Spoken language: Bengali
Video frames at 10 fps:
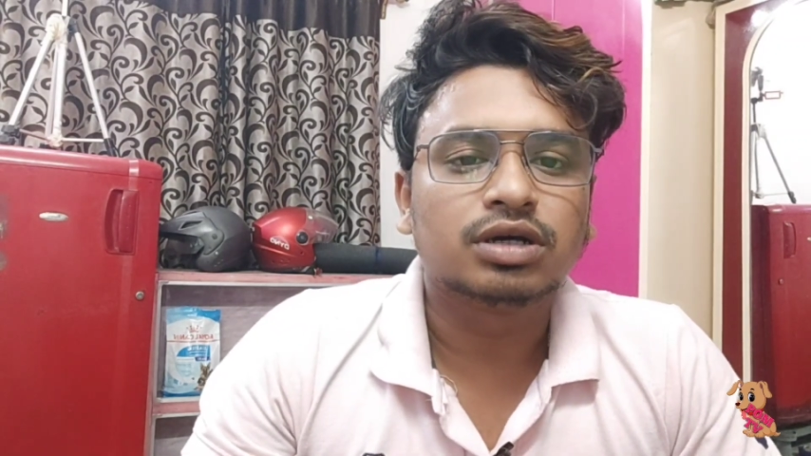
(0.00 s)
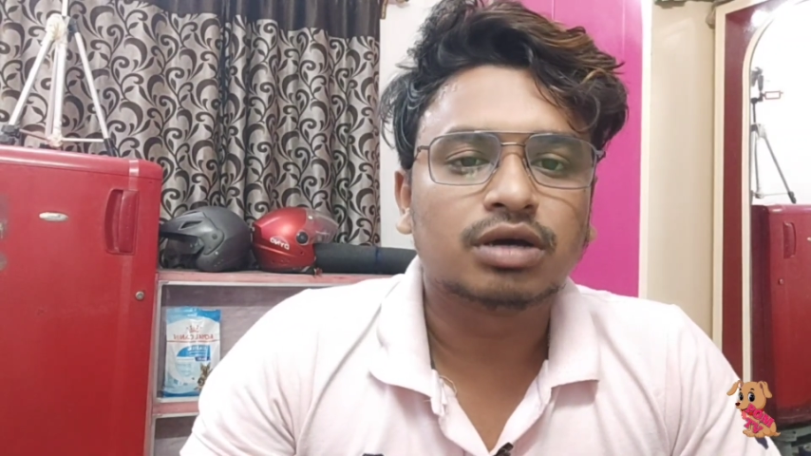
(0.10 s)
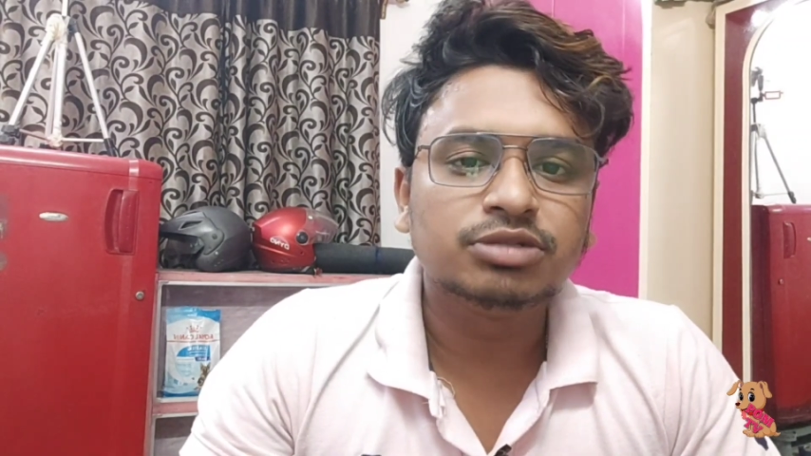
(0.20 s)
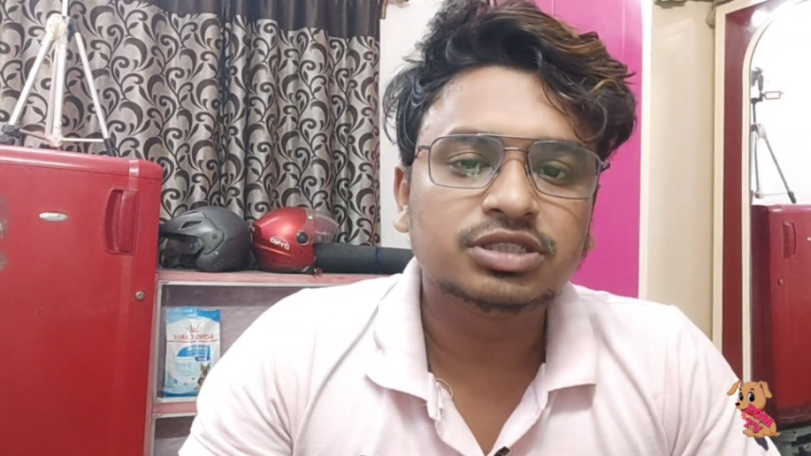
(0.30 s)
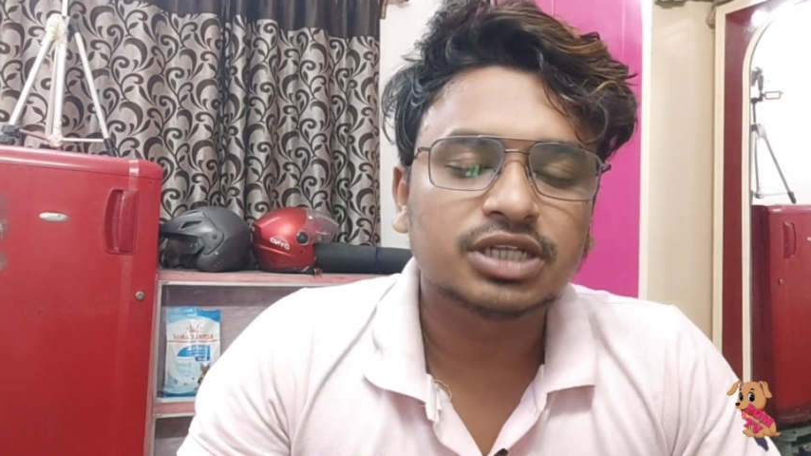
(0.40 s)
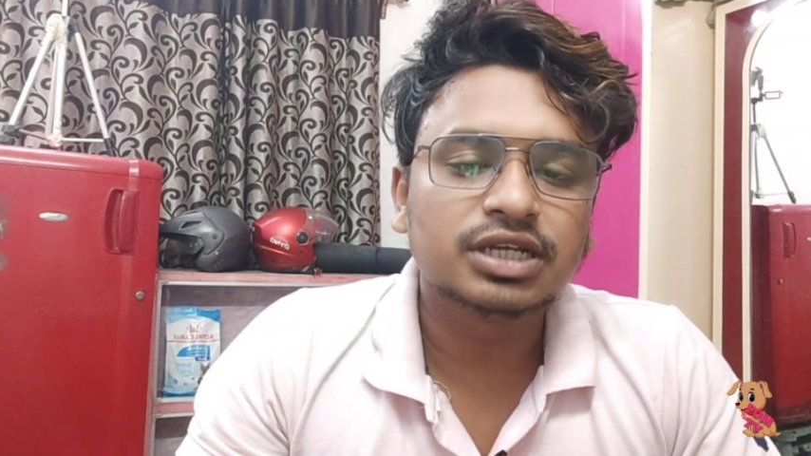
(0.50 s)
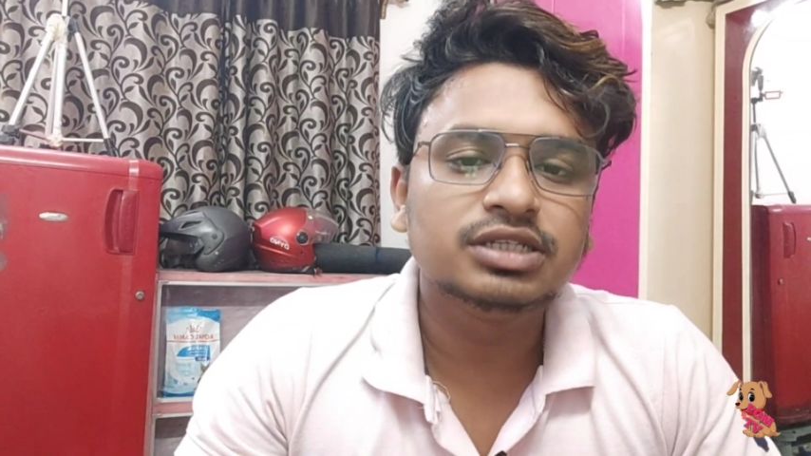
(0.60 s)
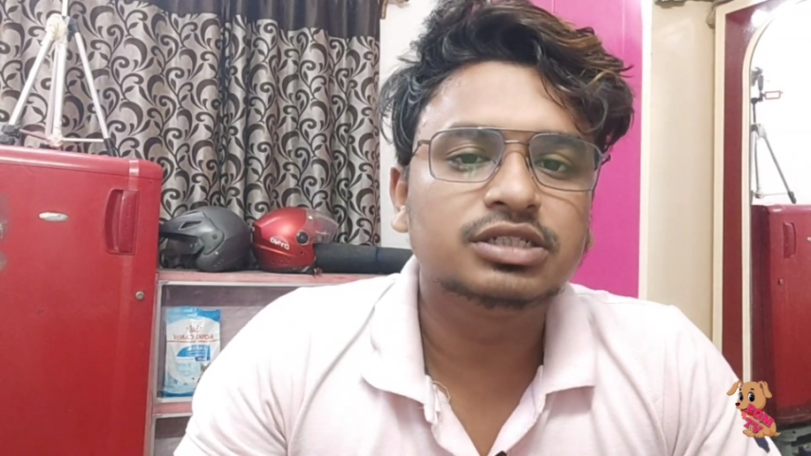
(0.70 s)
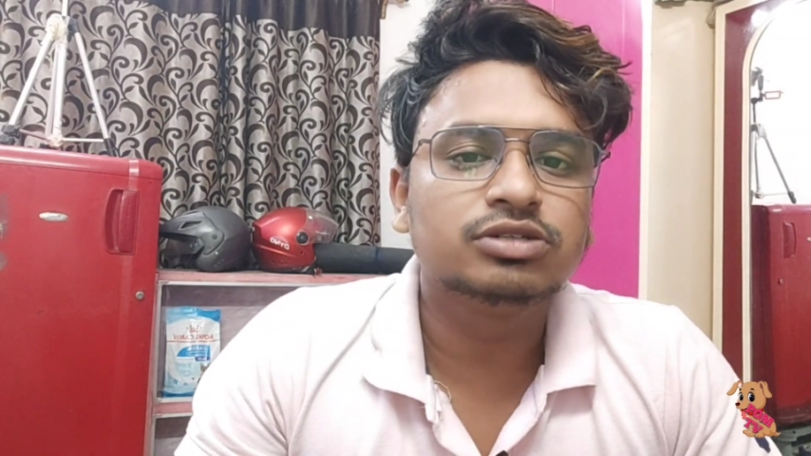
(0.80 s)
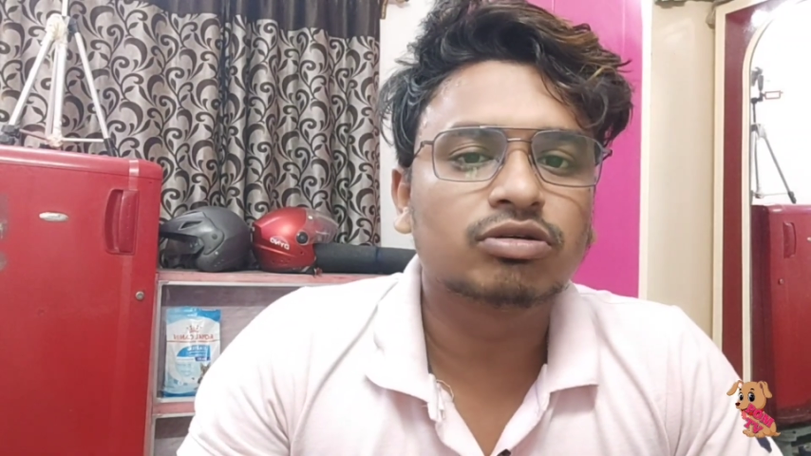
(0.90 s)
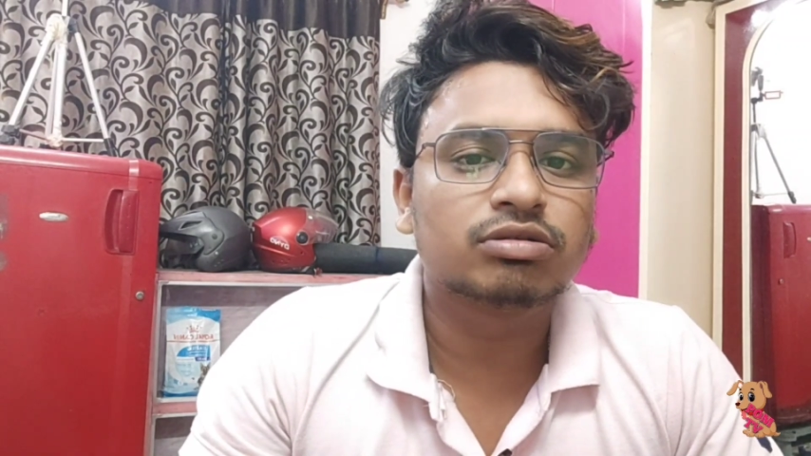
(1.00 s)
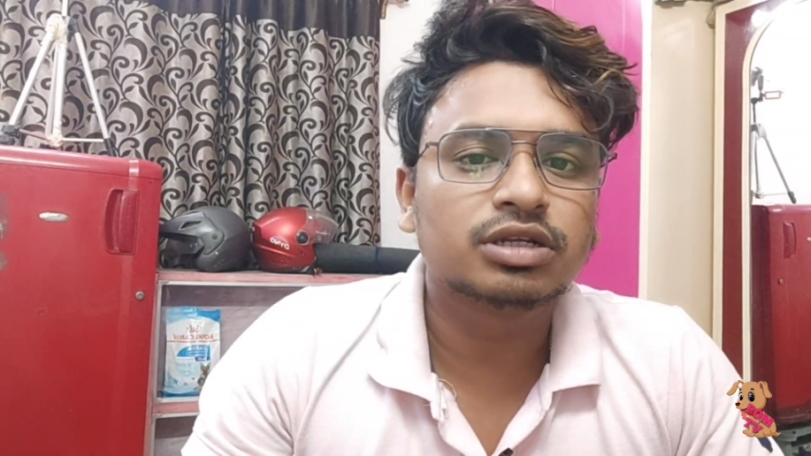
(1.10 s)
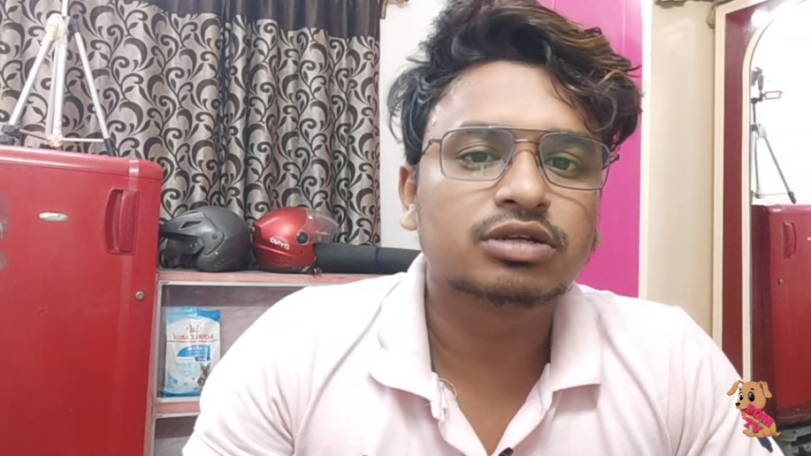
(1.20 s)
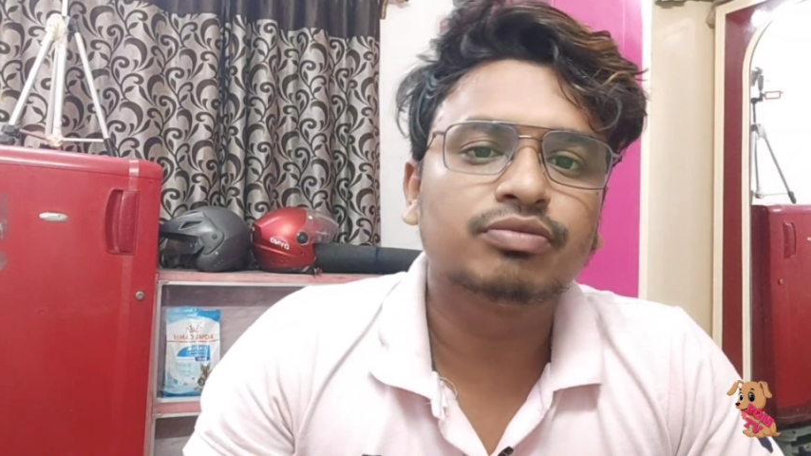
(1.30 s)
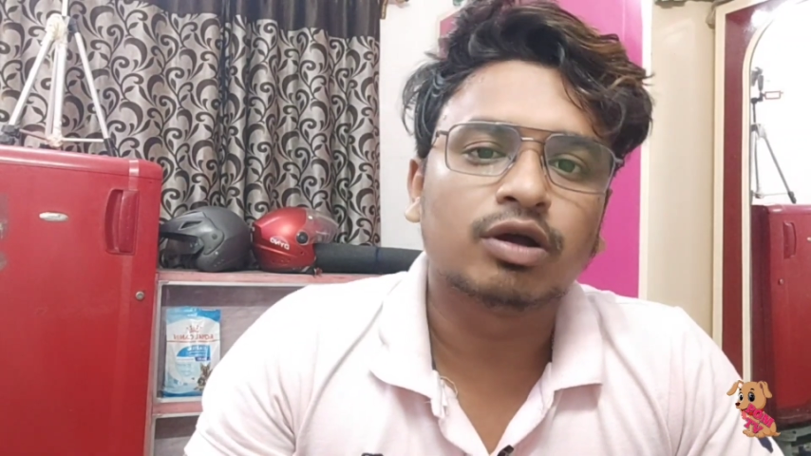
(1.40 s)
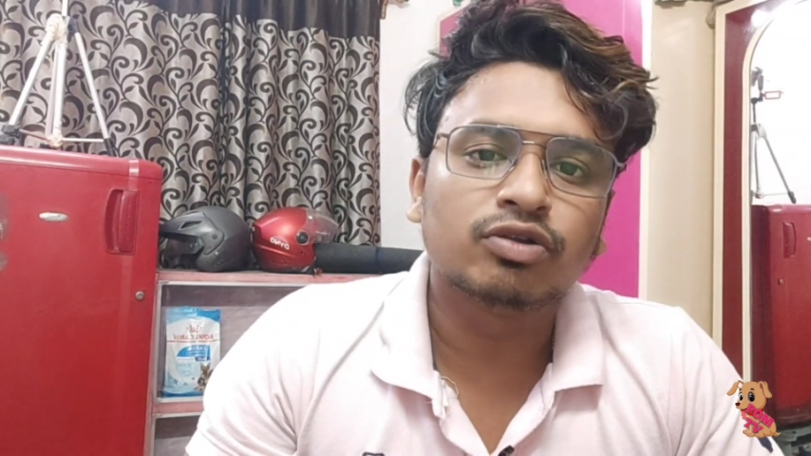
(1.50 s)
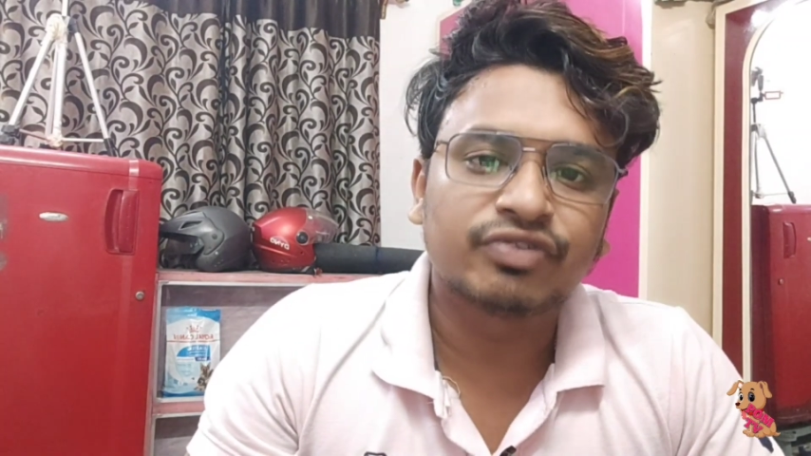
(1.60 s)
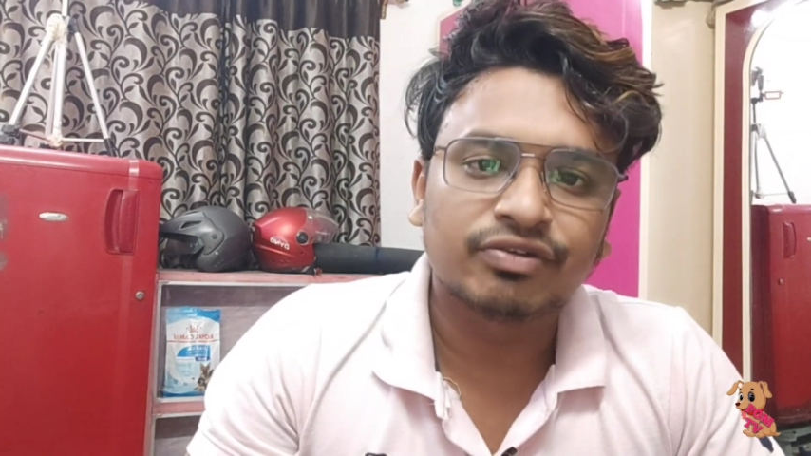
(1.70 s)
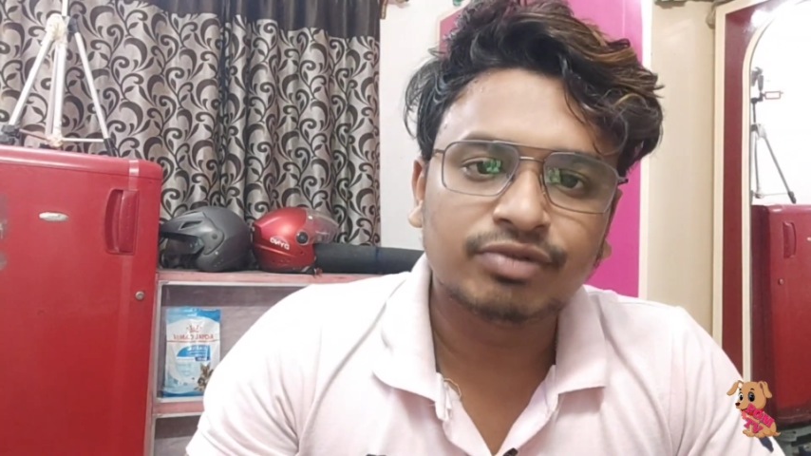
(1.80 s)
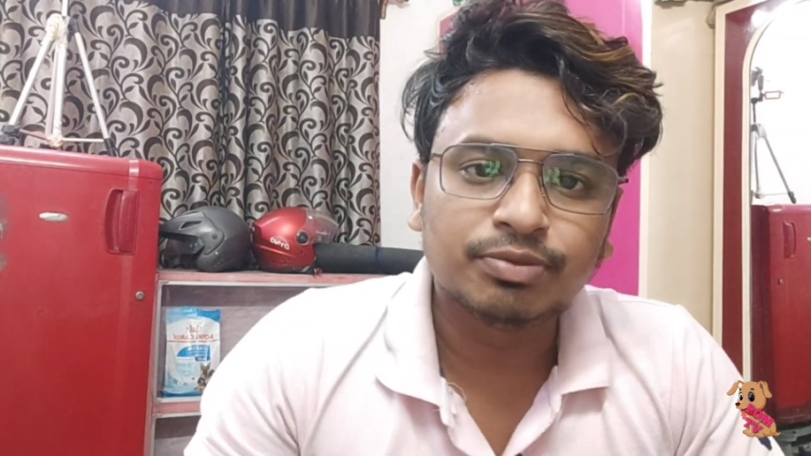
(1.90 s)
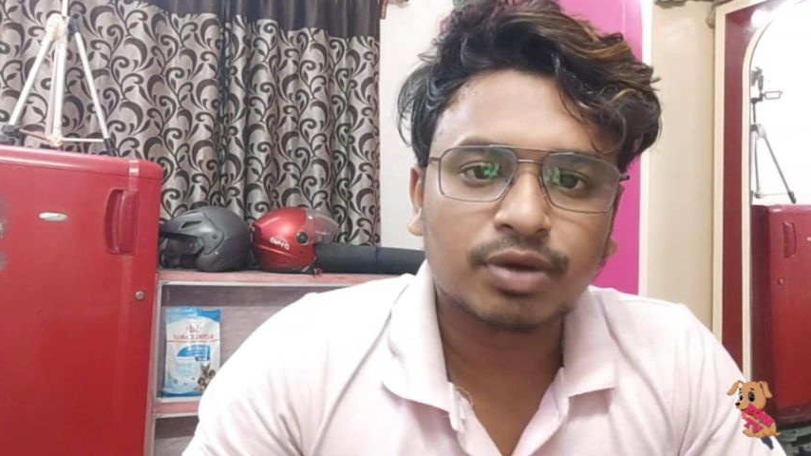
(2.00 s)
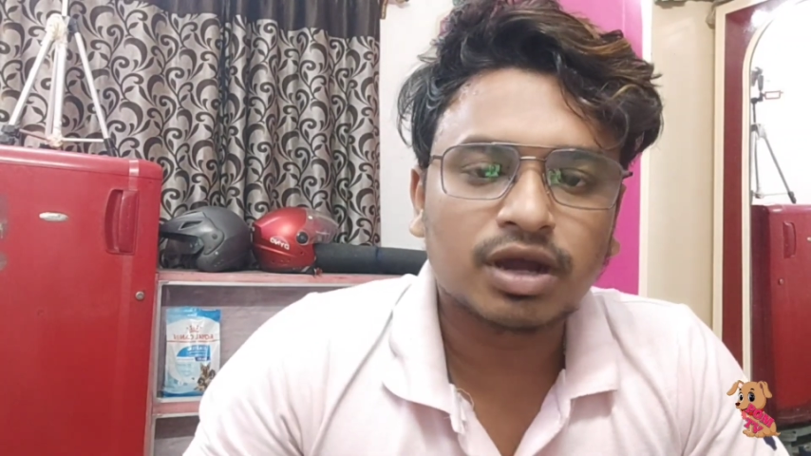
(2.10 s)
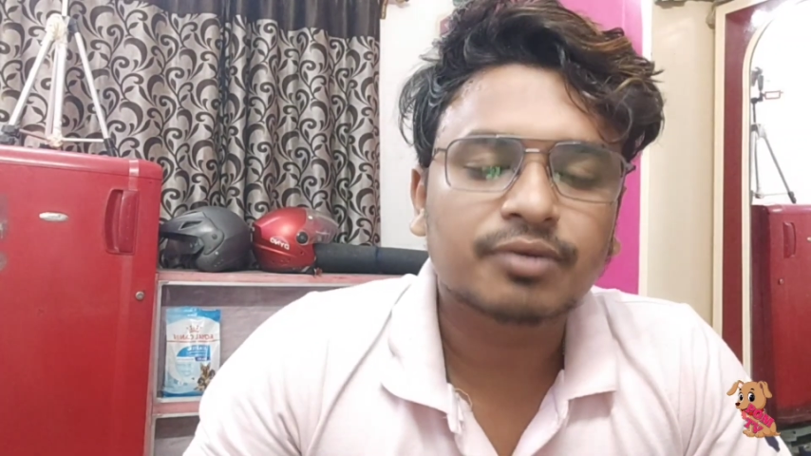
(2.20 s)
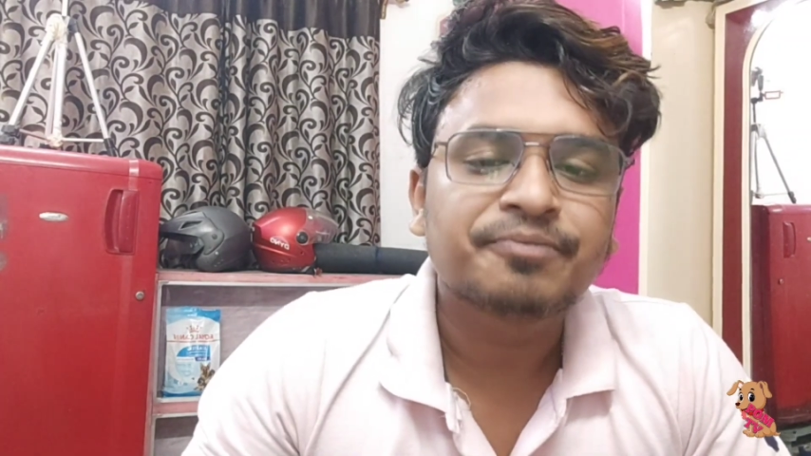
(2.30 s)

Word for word: আমি চাই যে ডগটি একটু ভালো ফ্যামিলি পাক